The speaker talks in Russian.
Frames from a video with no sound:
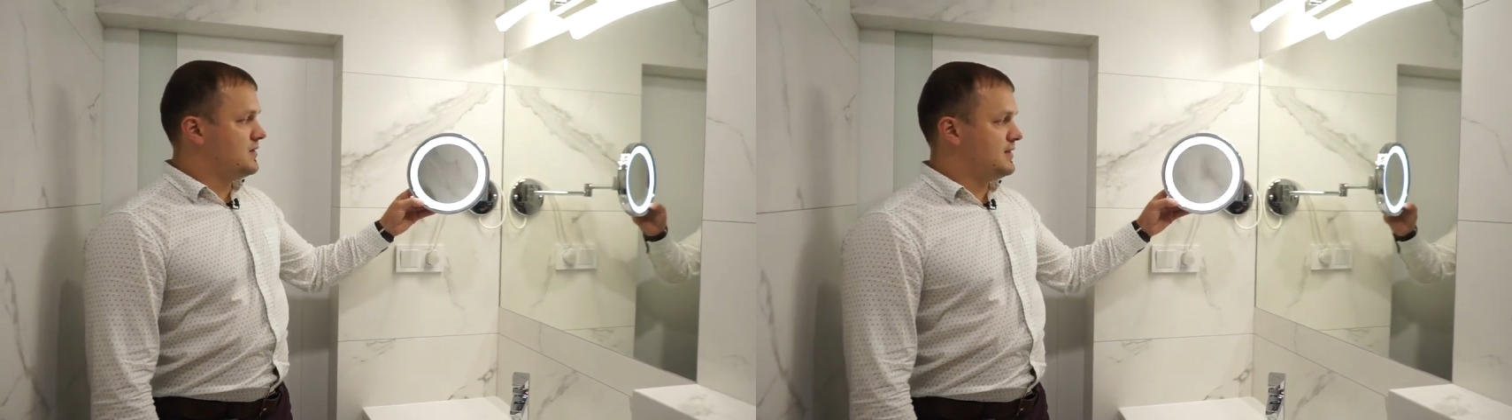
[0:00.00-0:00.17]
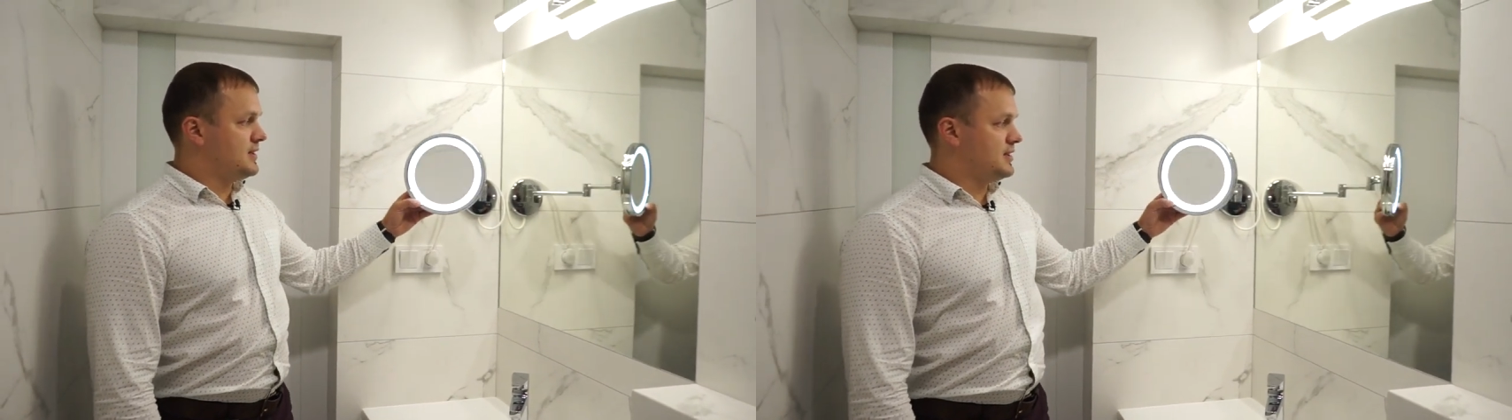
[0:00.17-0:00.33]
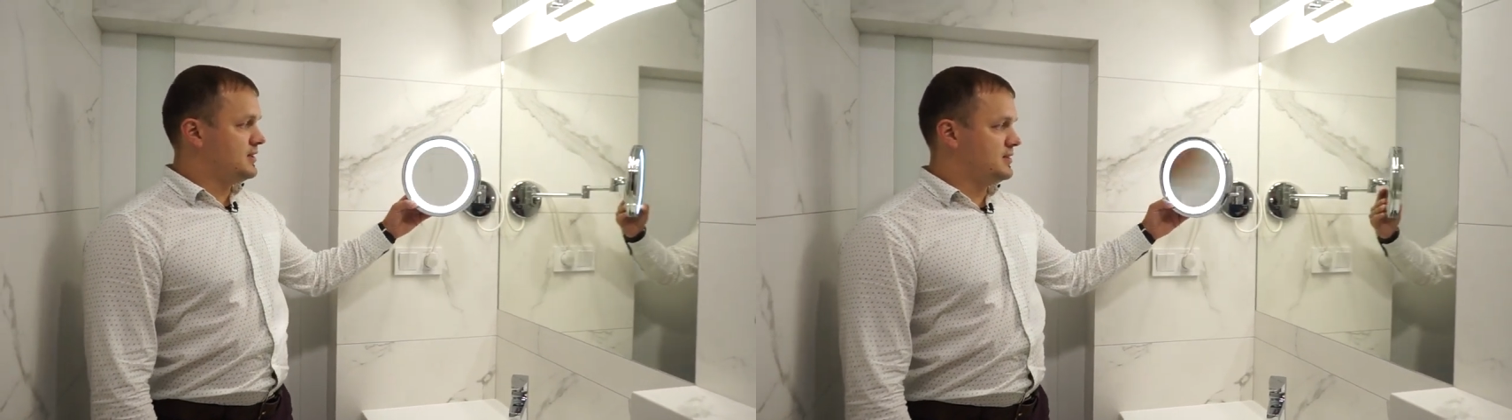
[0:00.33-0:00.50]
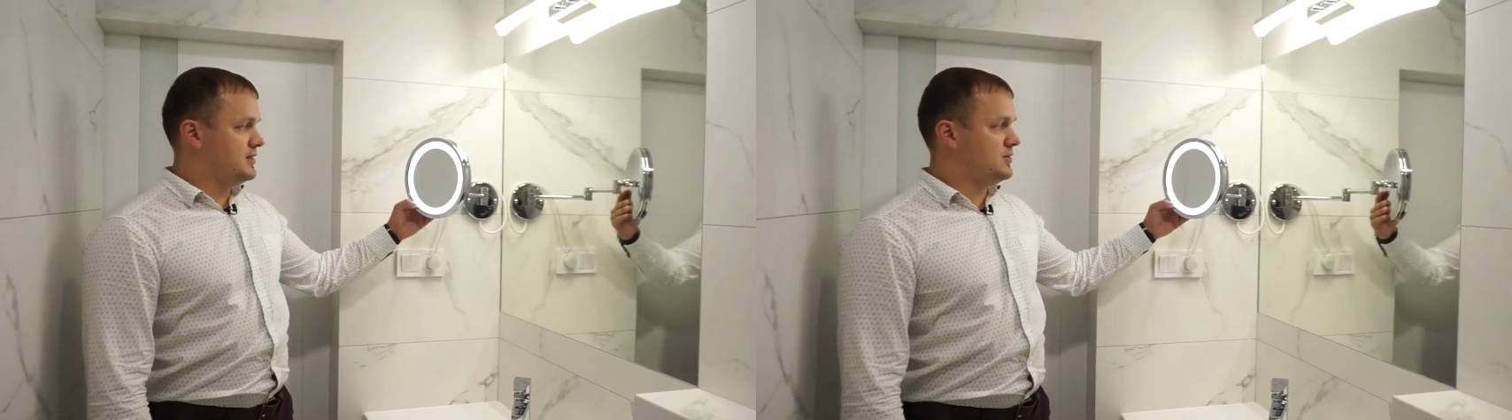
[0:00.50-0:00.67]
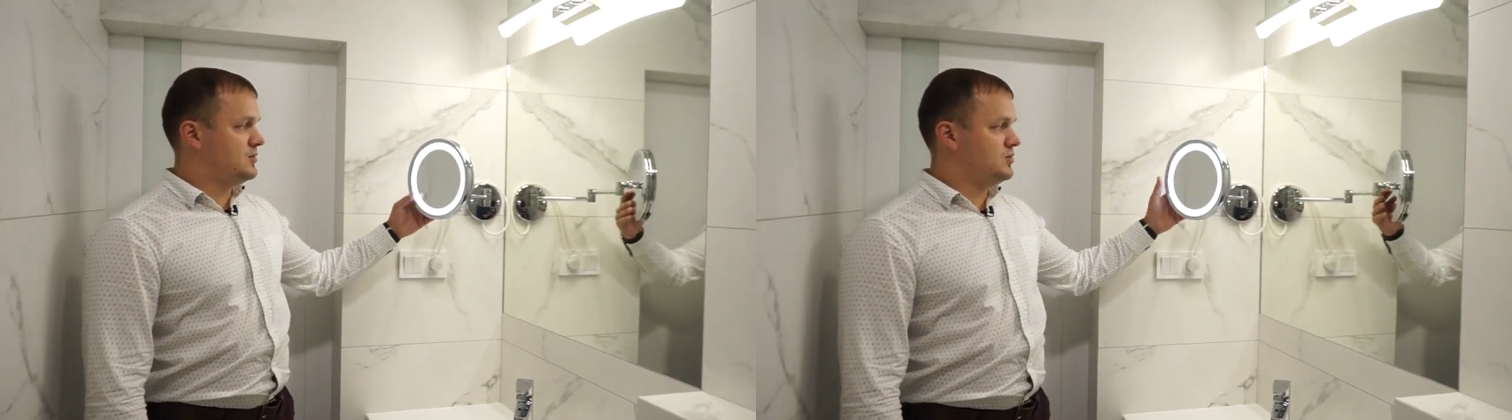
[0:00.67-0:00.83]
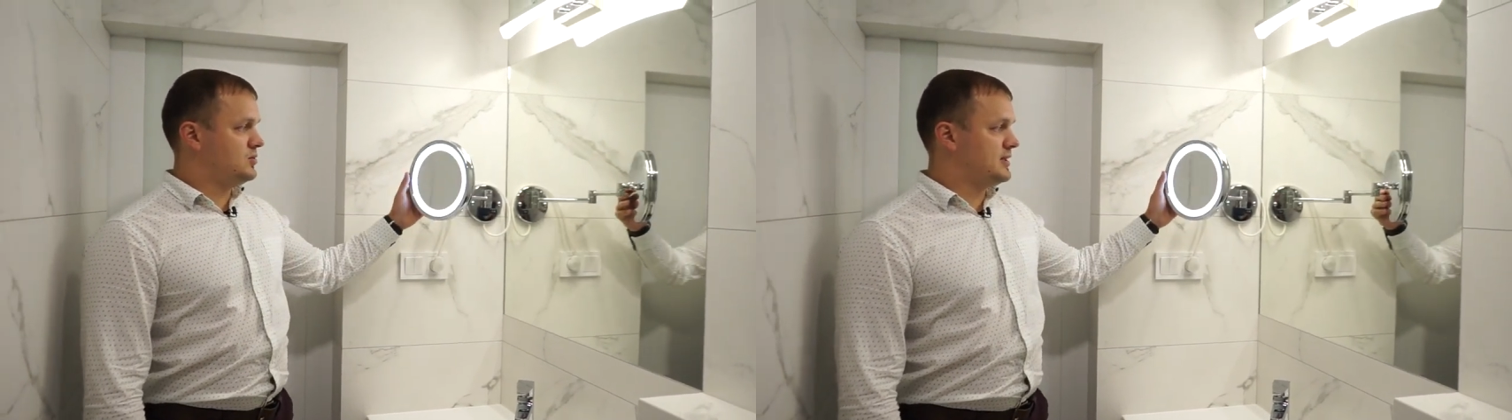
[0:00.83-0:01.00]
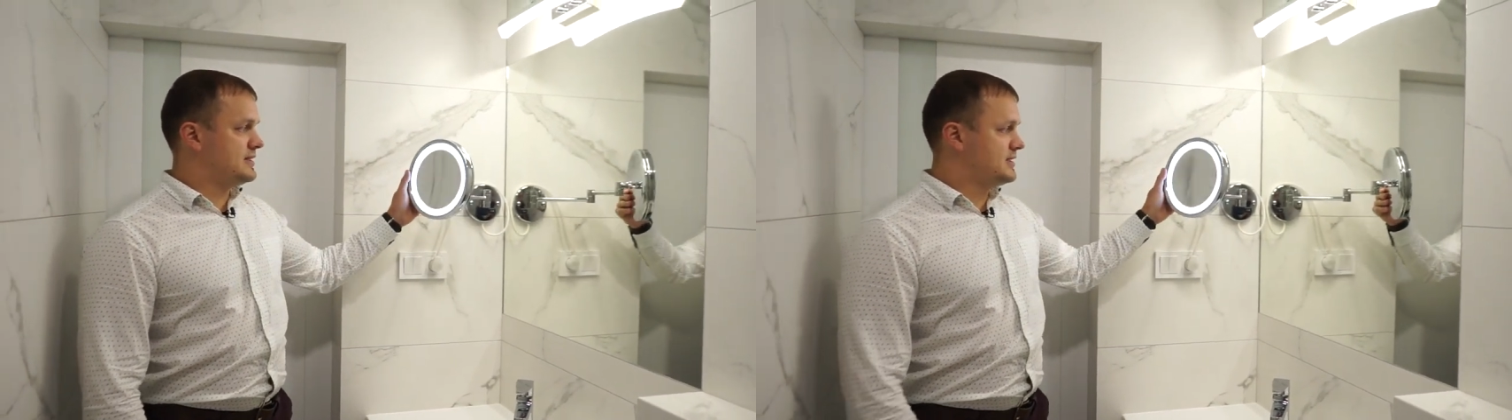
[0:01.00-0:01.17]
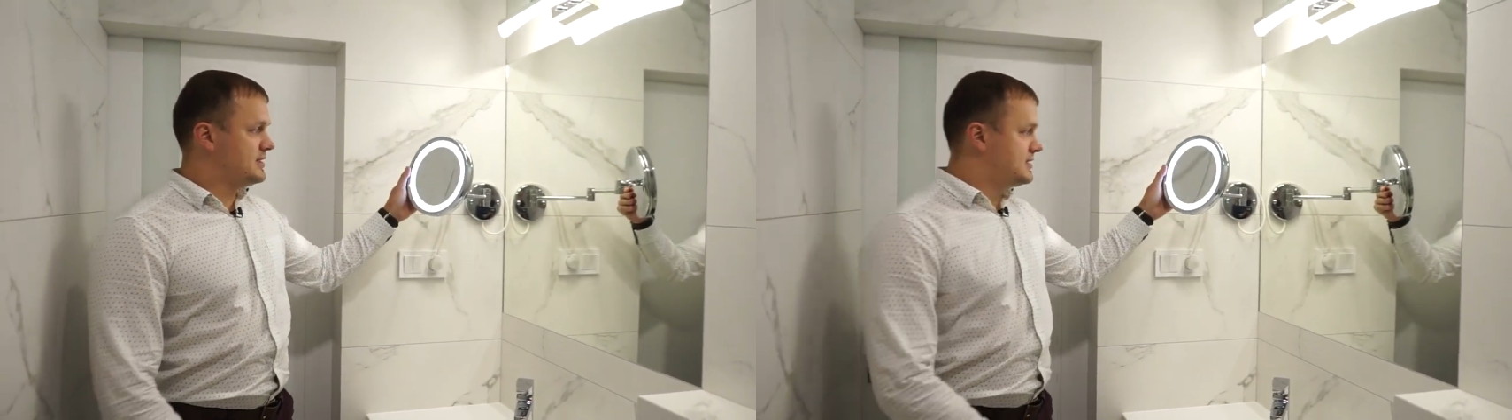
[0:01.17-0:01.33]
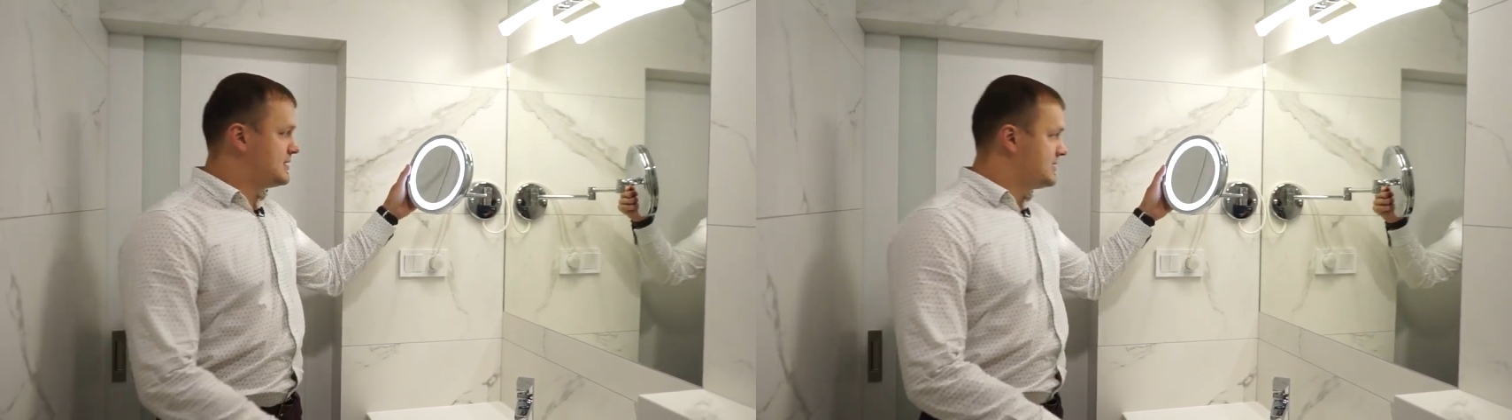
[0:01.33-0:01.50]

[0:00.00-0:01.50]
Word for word: ванной, у нас есть